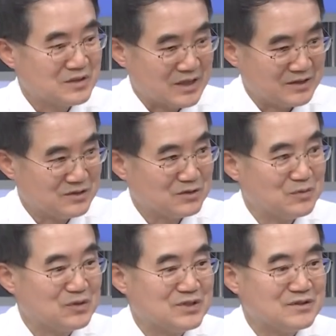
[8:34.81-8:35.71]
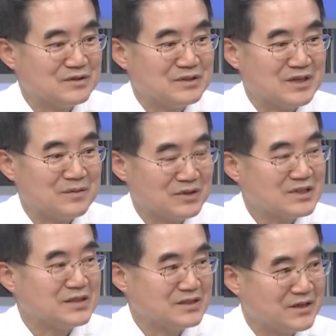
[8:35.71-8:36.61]
단적으로 보실 수 있는
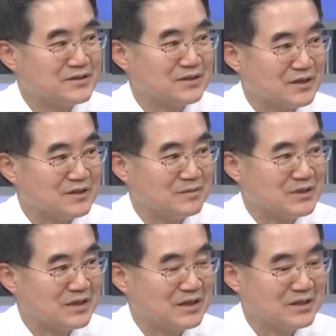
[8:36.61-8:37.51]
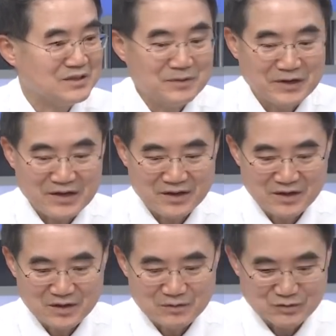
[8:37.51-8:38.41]
대목이지 않냐 하는 생각이 듭니다. 이번에 예.
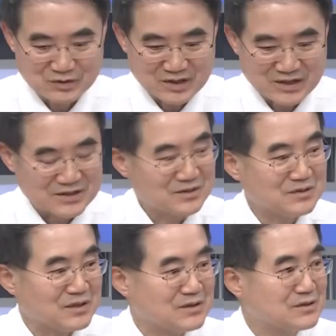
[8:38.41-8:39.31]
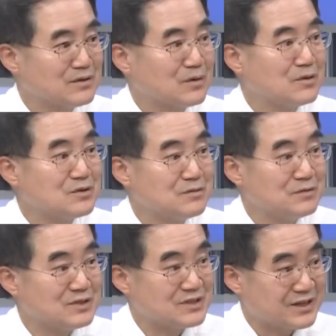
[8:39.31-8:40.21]
물가가 안정된 것은
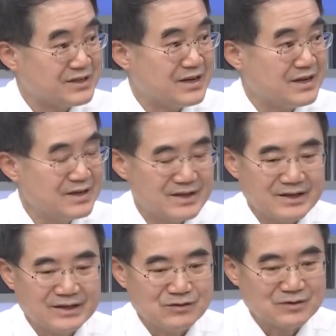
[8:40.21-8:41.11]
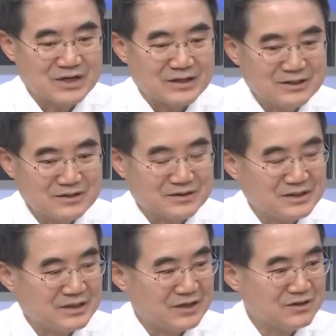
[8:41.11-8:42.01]
코스프리 사이에 유가 안정,
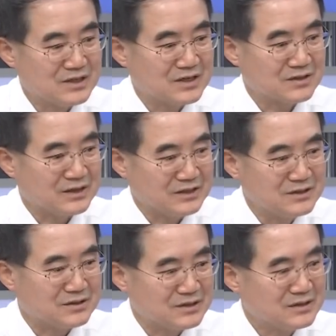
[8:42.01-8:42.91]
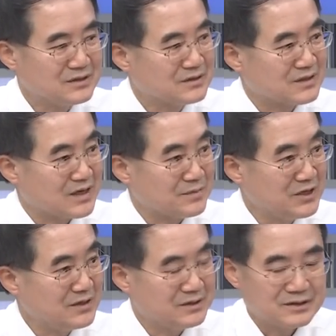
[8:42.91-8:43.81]
에너지 가격 안정, 그
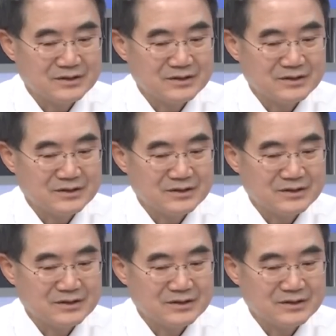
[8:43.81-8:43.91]
다음에